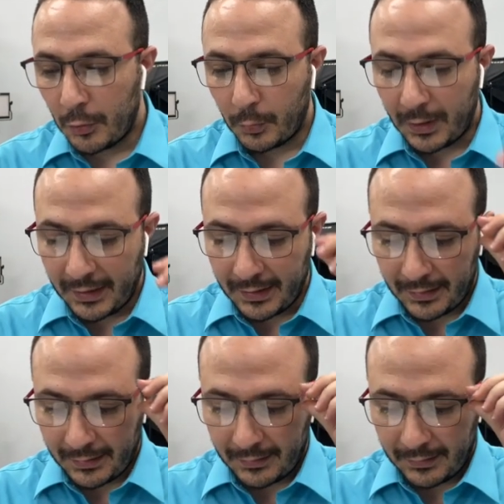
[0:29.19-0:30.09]

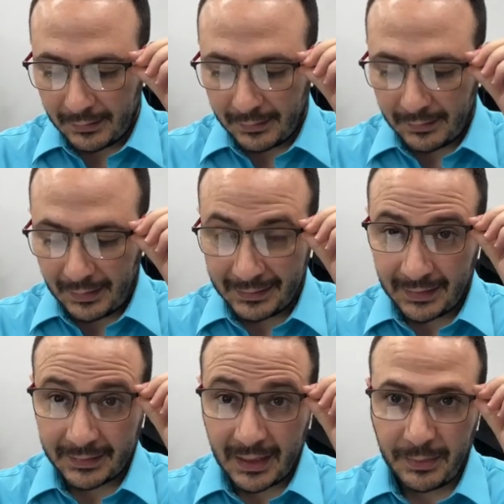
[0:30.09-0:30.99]
وعدد
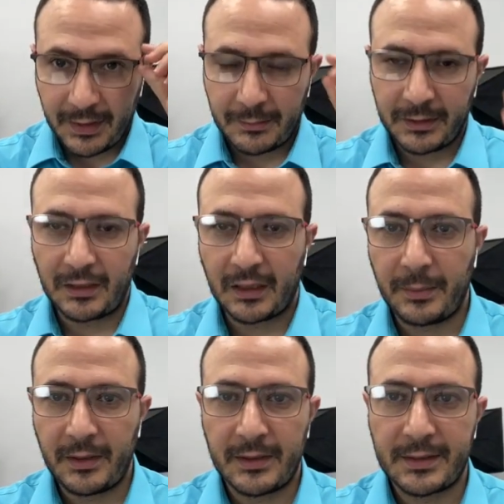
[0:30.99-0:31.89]
آه، آه، كبير من
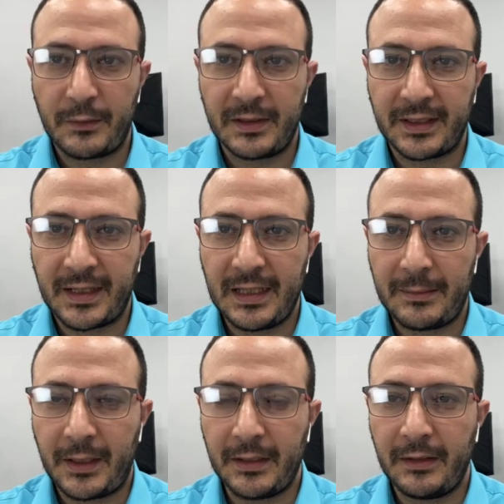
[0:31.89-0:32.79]
الأخبار سوف
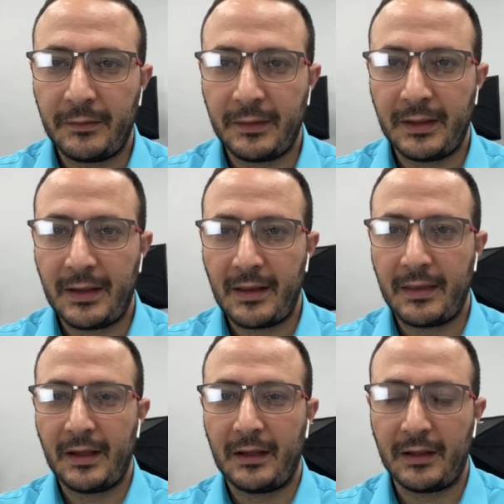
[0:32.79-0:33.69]
نتكلم عنه في
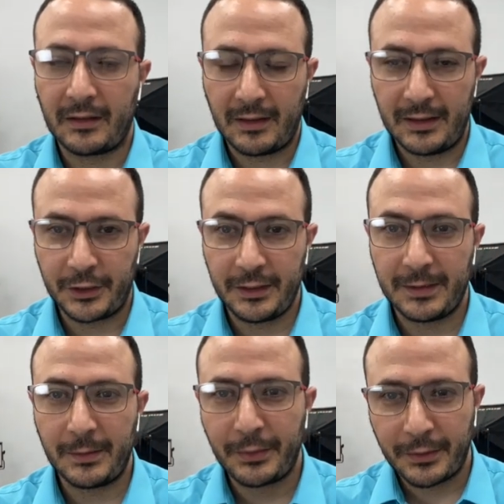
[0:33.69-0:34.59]
هذه الحلقة
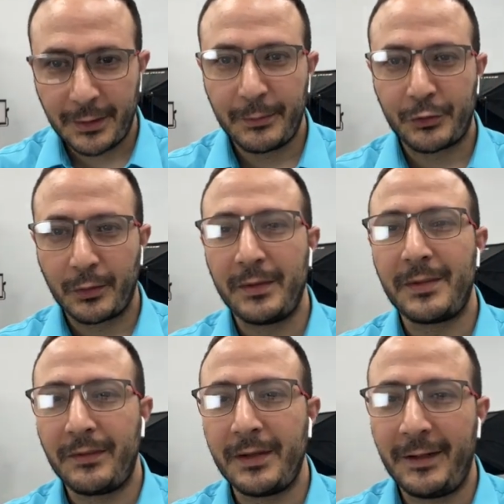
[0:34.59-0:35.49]
الجديدة من برنامج شو في
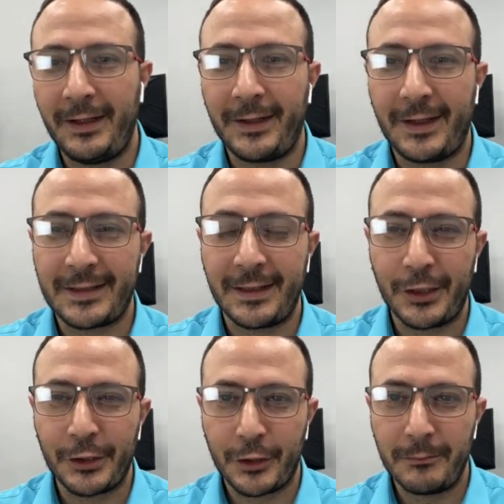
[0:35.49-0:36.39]
ما في معي أنا حسين
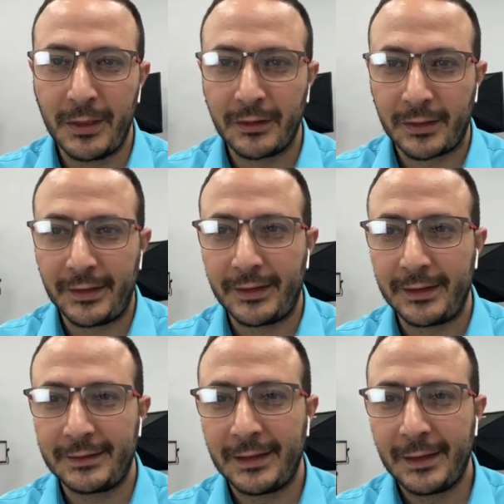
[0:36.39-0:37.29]
هاشم من
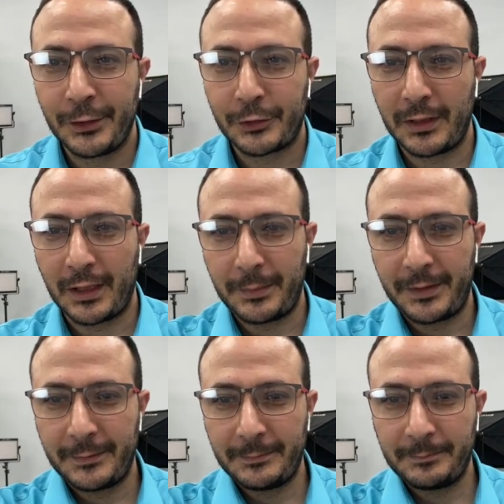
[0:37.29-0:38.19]
قناة شو الأخبار